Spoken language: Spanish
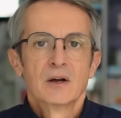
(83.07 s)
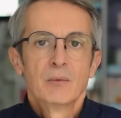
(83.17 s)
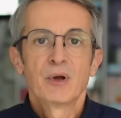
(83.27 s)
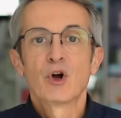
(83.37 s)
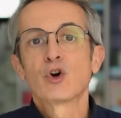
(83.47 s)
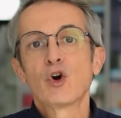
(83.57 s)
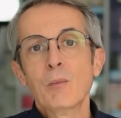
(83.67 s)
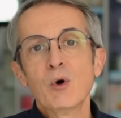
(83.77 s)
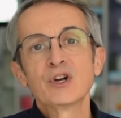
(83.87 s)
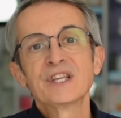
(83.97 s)
Pero
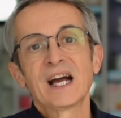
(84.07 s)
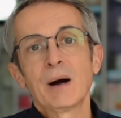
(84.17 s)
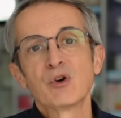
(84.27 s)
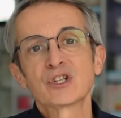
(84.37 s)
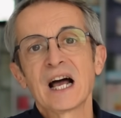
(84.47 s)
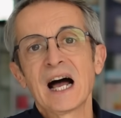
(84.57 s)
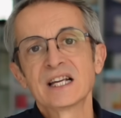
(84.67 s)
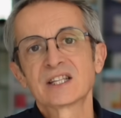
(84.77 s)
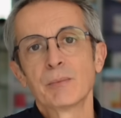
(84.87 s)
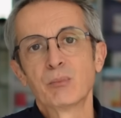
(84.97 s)
¿cómo llegamos a
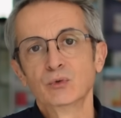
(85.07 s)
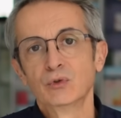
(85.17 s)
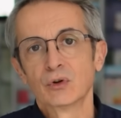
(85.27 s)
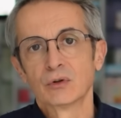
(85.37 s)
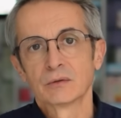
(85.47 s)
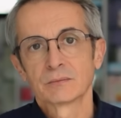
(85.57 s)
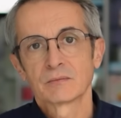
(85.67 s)
este punto?